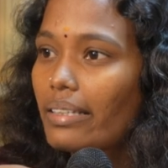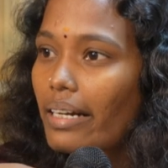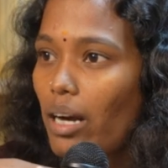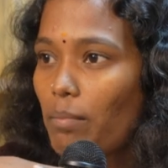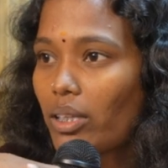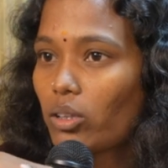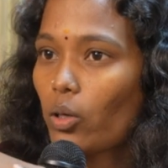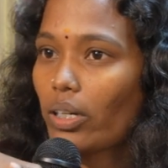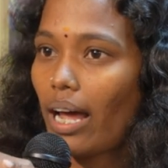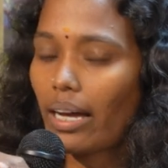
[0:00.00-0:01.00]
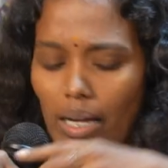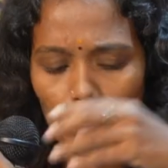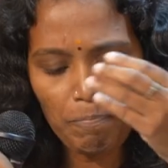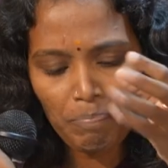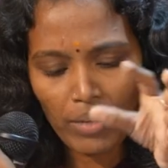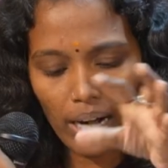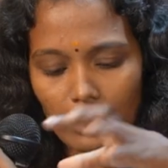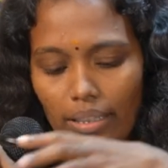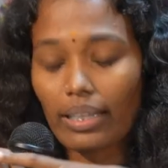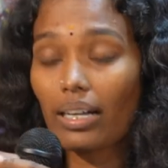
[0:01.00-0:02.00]
இதழ் அப்படின்னு தொடங்குறாங்க
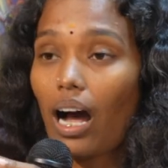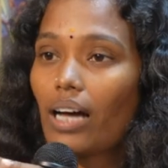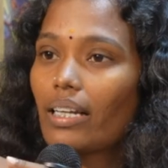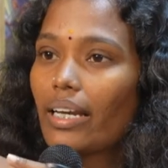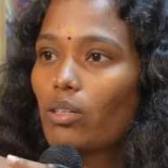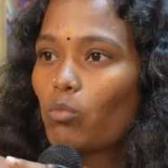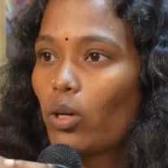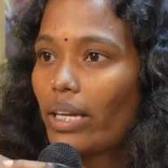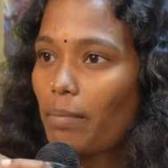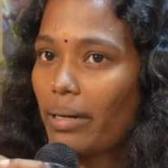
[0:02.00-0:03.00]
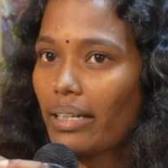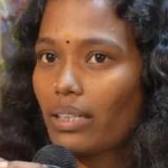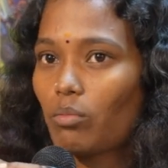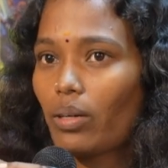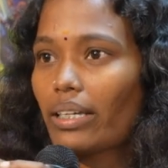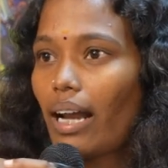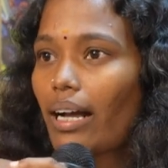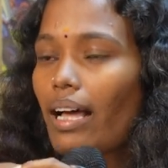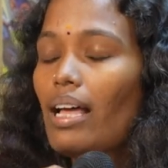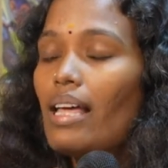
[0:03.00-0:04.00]
அடுத்தது காதல் என்னும் ஒளி அப்படின்றதெல்லாம் முடிக்கிறாங்க